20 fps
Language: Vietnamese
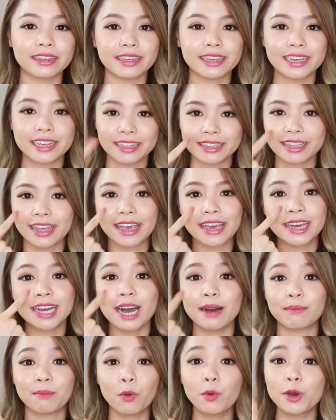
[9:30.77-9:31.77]
nhìn thấy
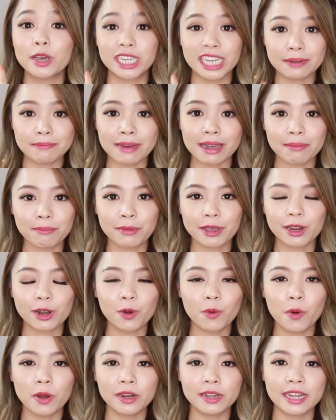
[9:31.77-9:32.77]
cả bụi trên mặt mình
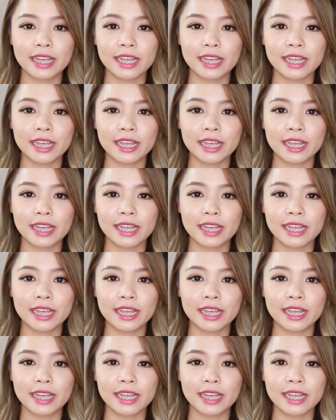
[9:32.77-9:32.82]
luôn